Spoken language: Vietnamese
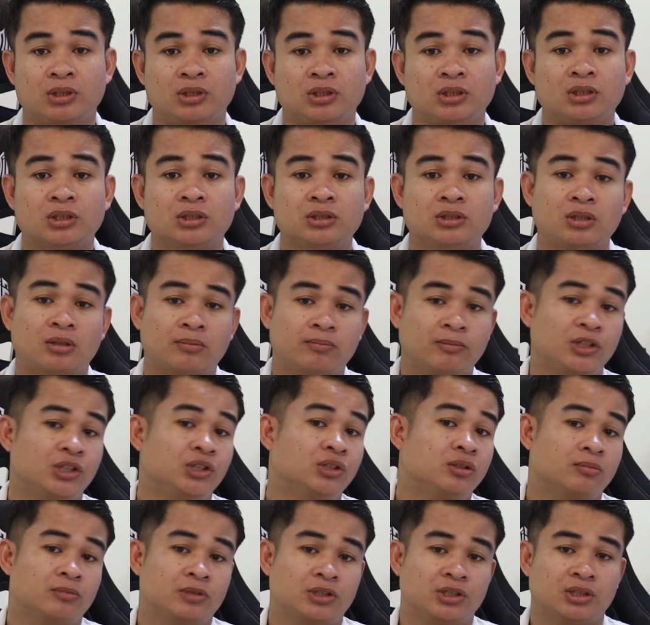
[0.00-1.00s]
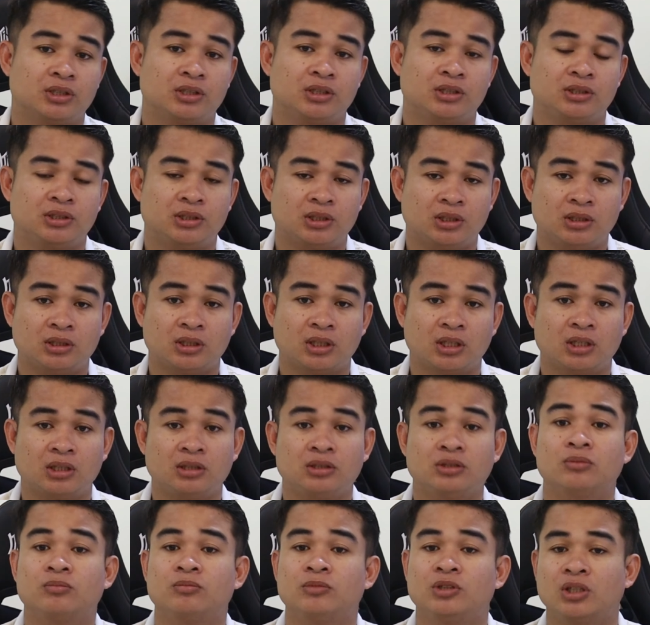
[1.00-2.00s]
thưa nâng cư ổn mình chùm riêng ngày chẳng ngày
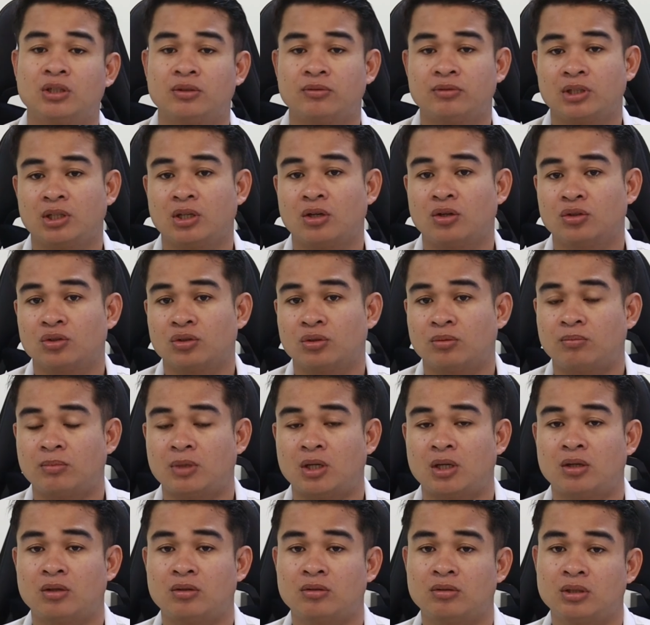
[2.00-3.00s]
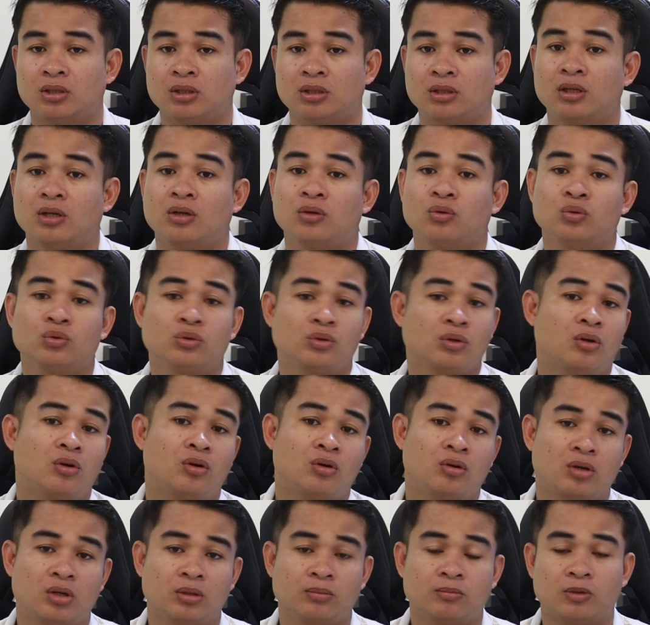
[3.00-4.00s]
nâng nhóm giờ video nhóm màu ưu tố
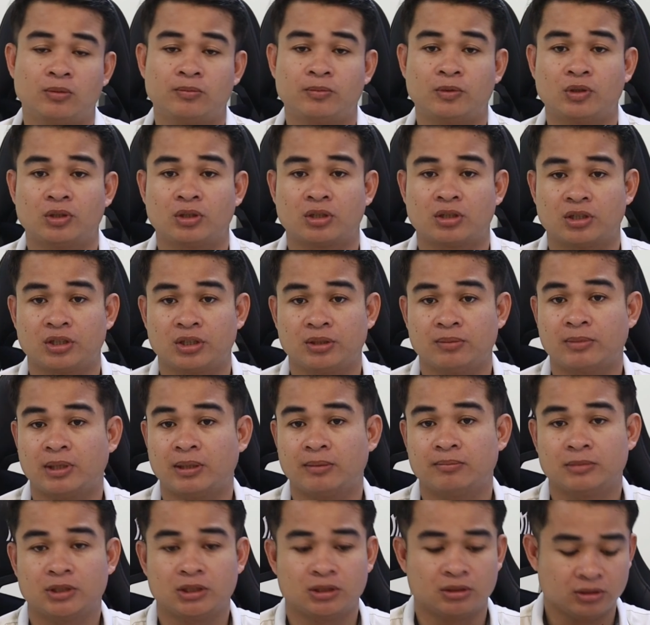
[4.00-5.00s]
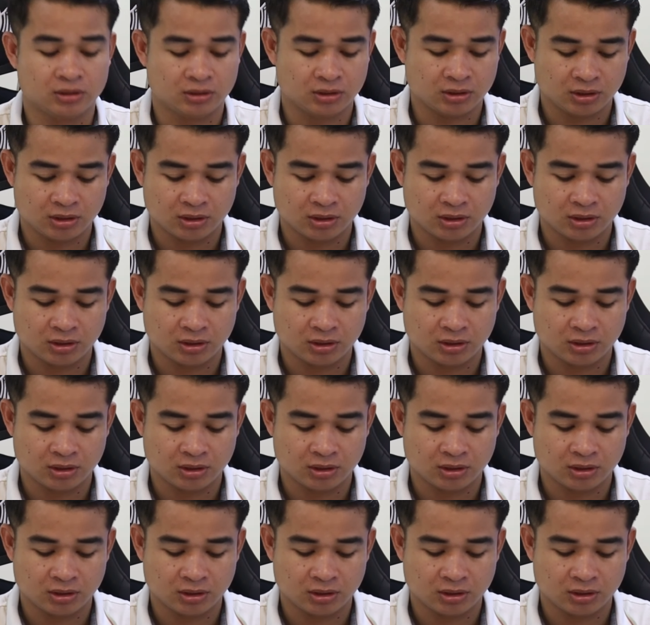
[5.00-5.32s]
hỏi bông bó này bàn mưa